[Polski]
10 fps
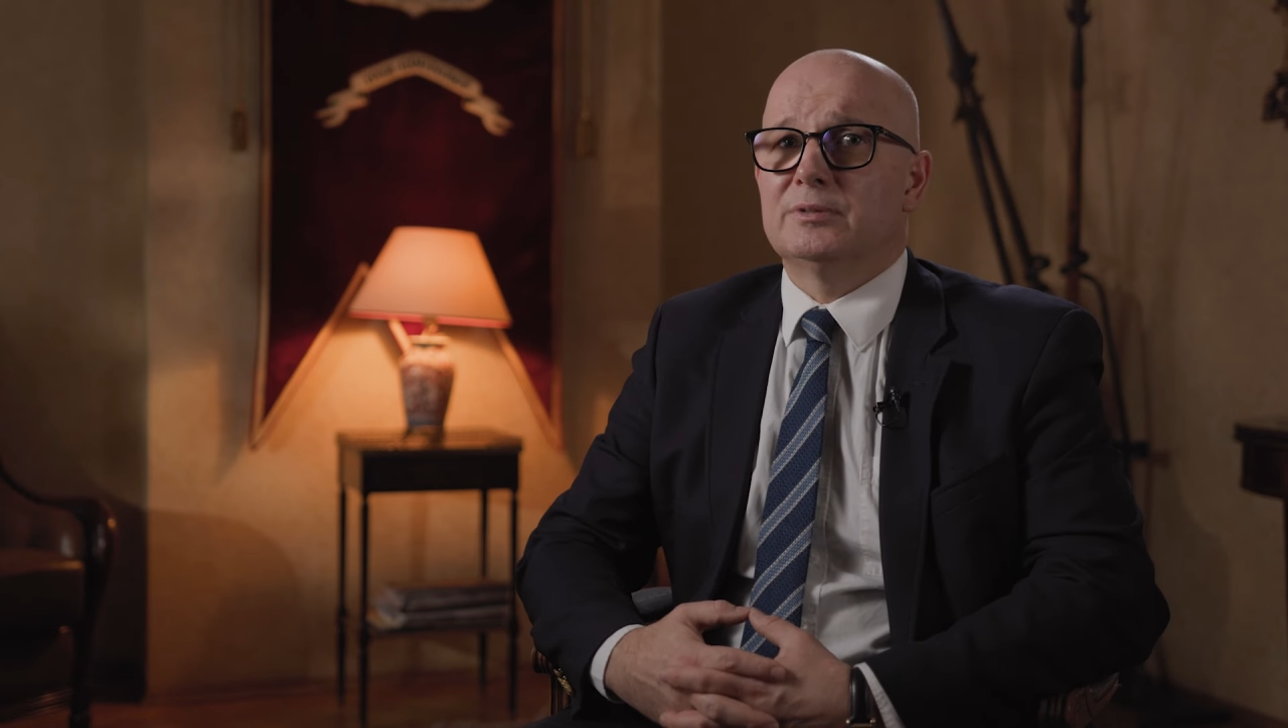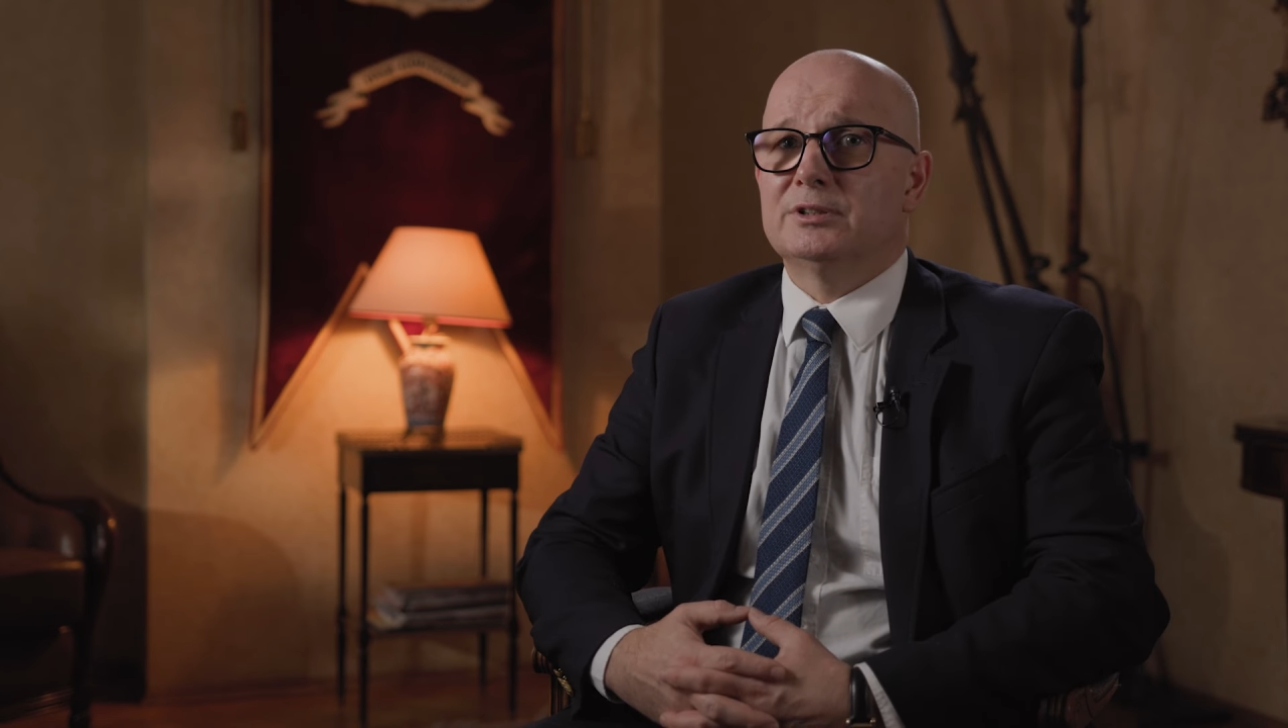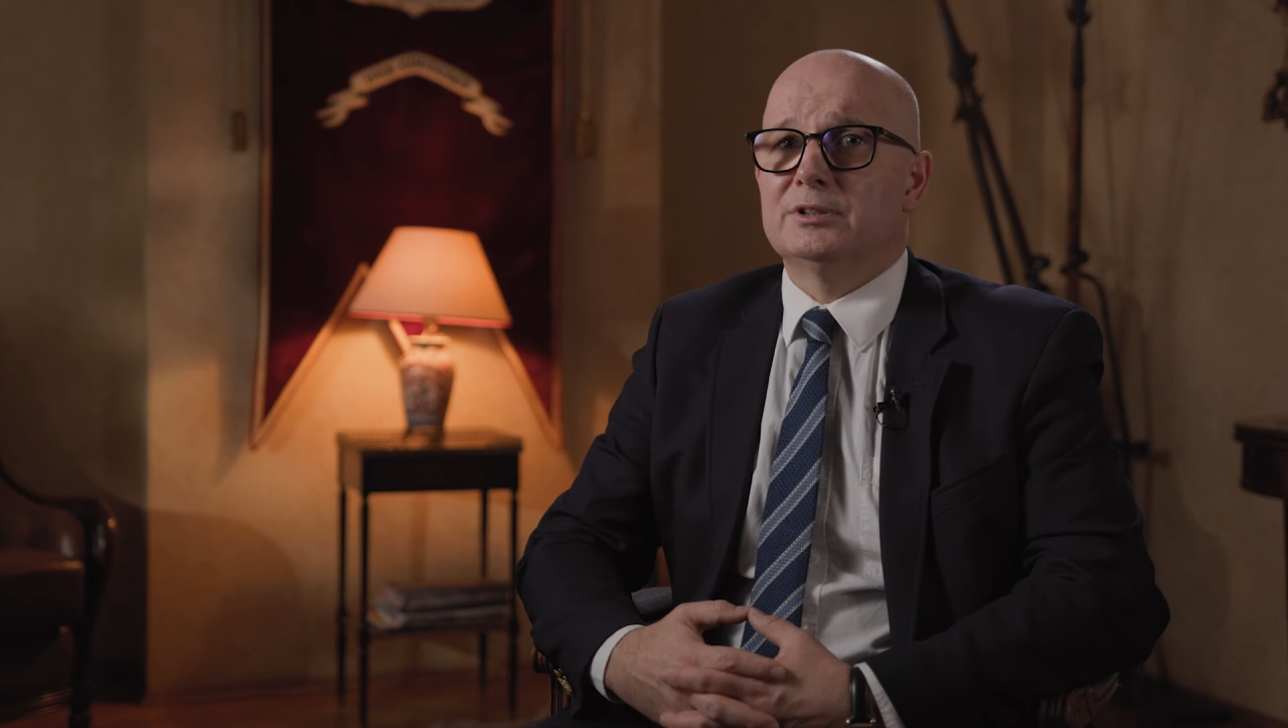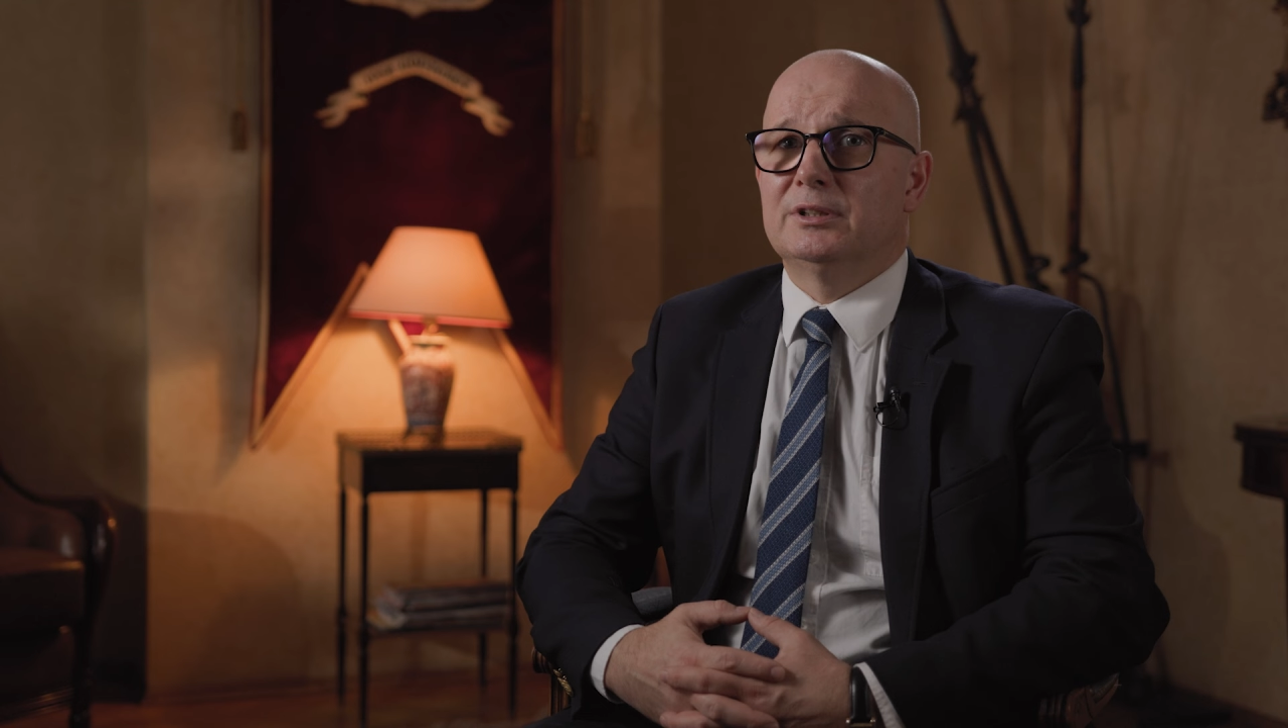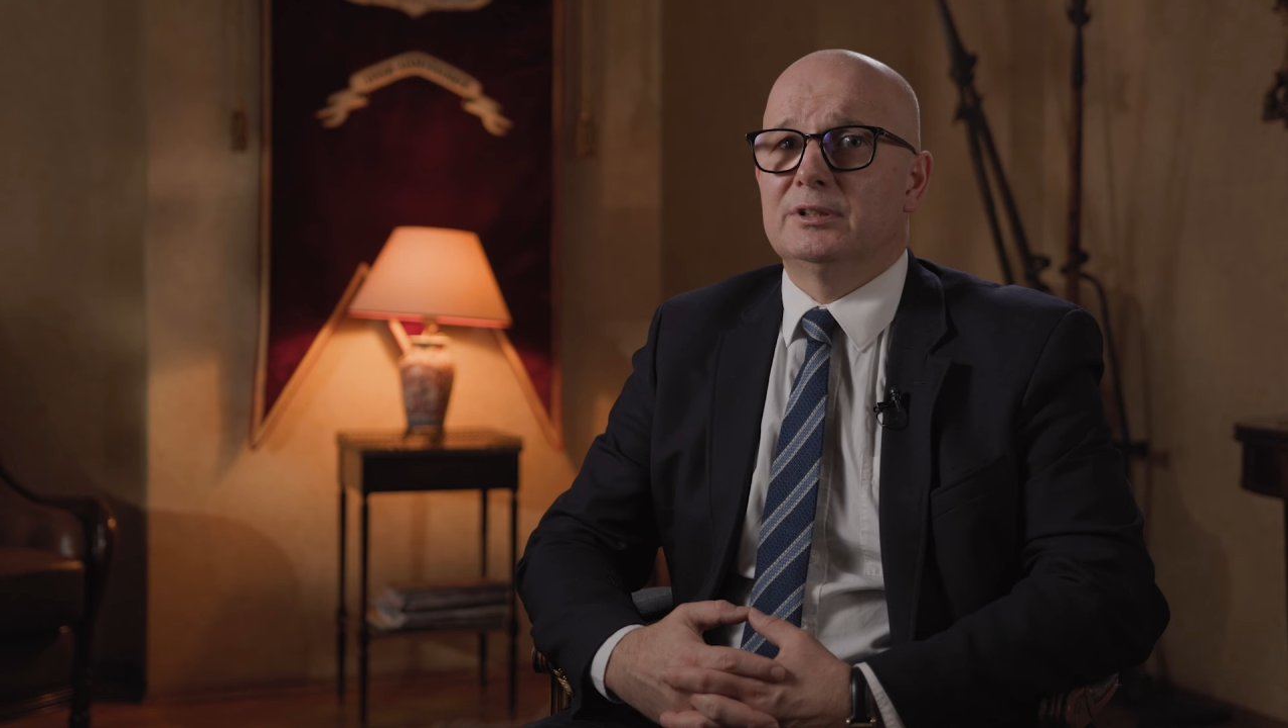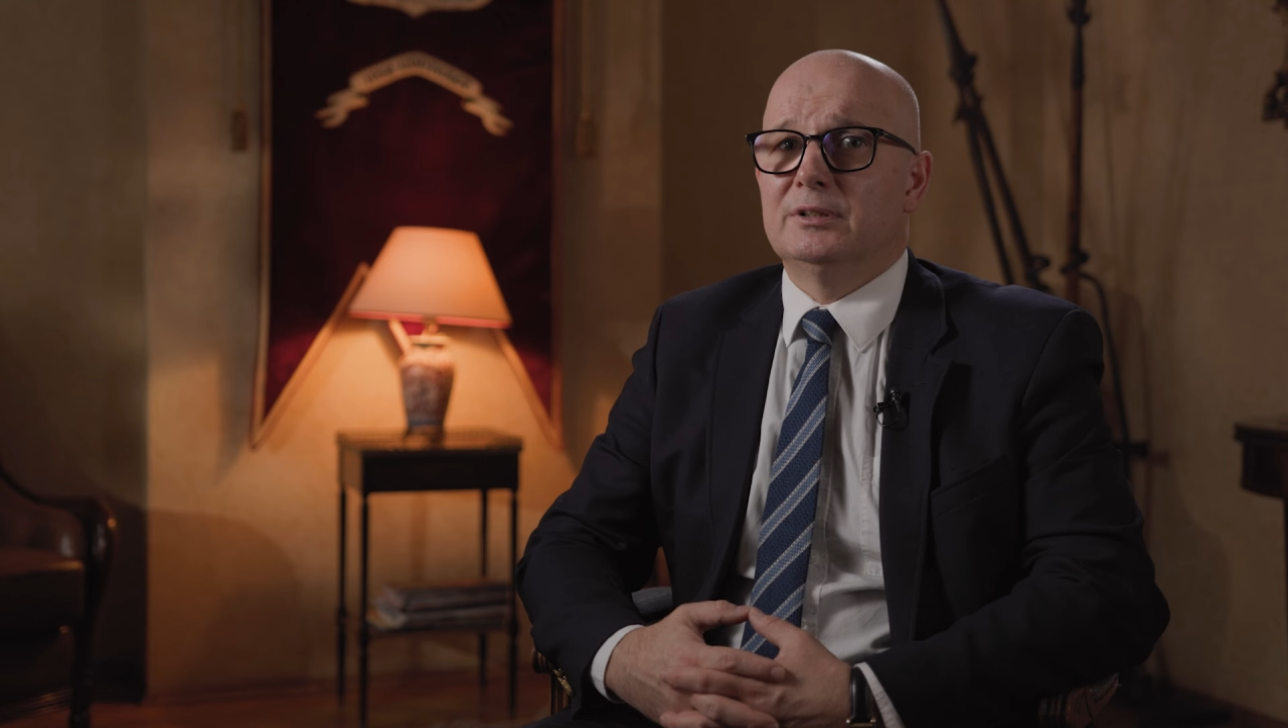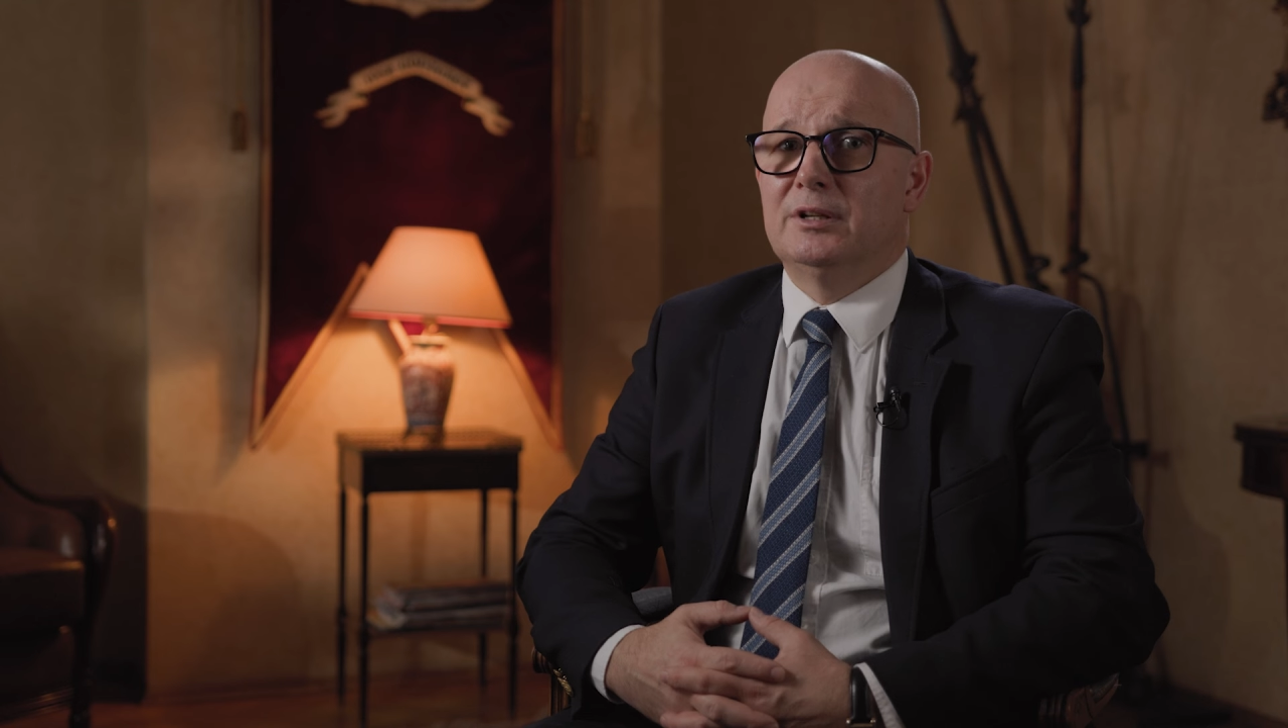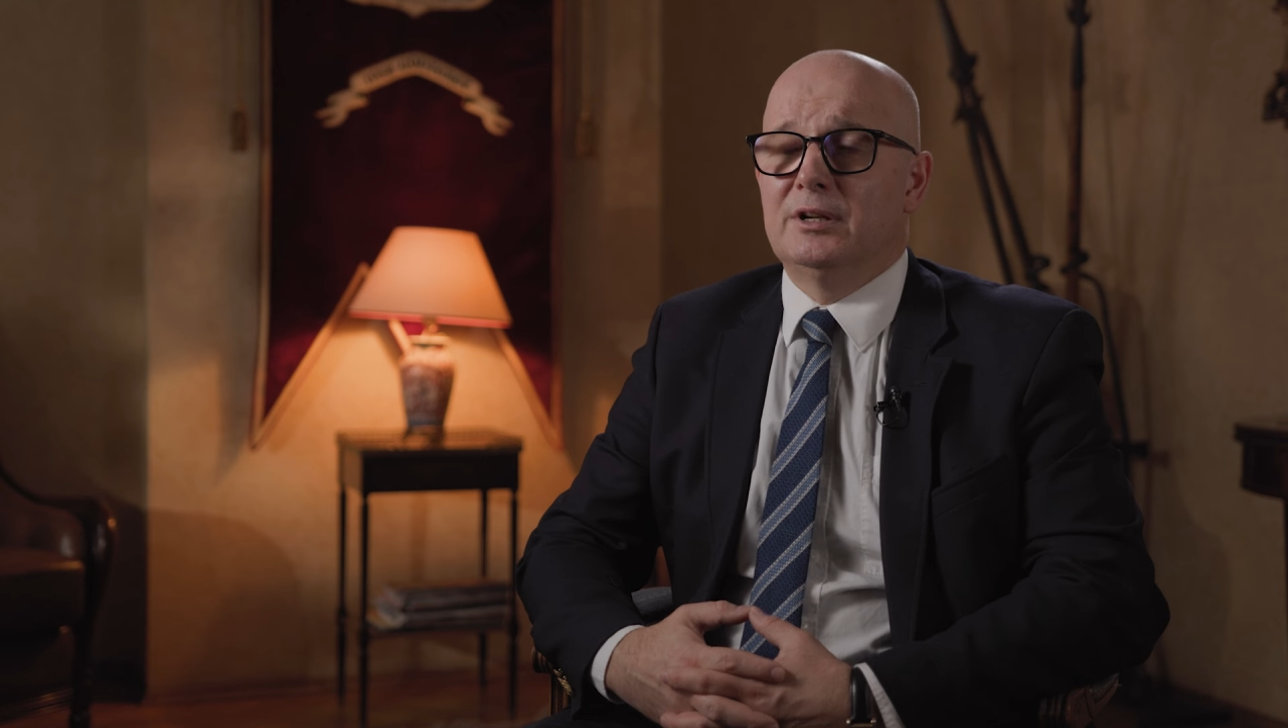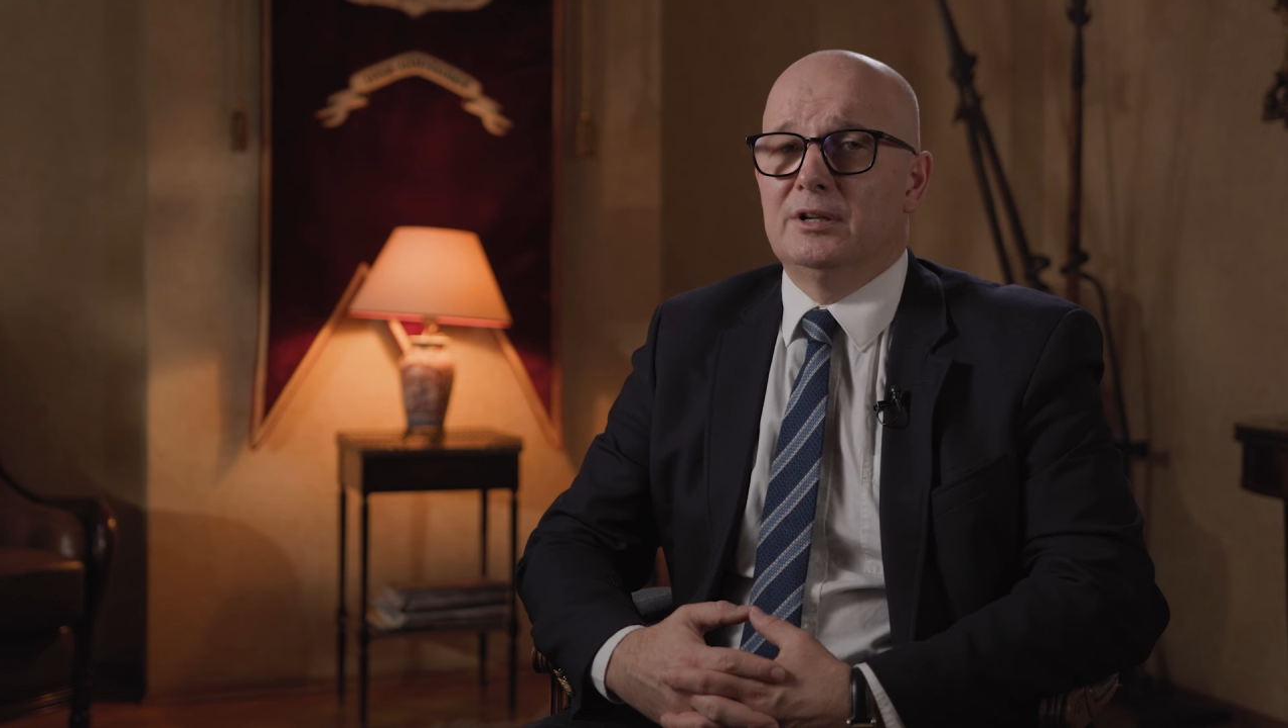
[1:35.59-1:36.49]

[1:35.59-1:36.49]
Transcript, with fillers: właśnie,